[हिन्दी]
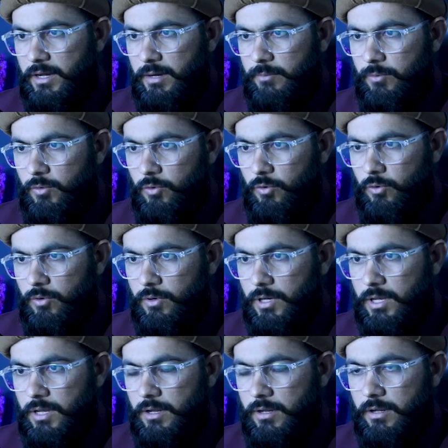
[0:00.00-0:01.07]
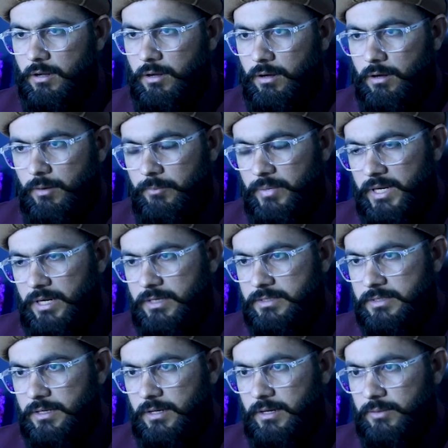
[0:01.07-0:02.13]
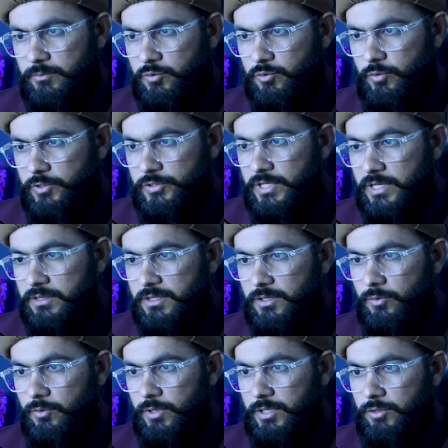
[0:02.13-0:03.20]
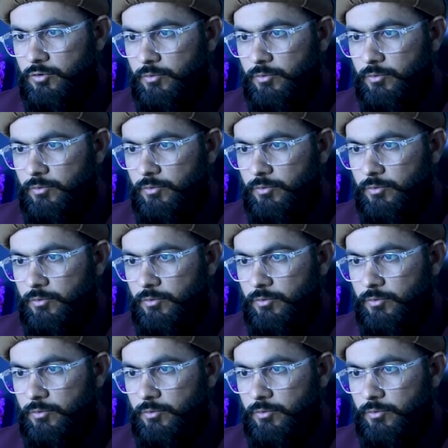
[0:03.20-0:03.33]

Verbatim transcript: आप लोग आ, पहले से आई एम श्योर जानते होंगे तो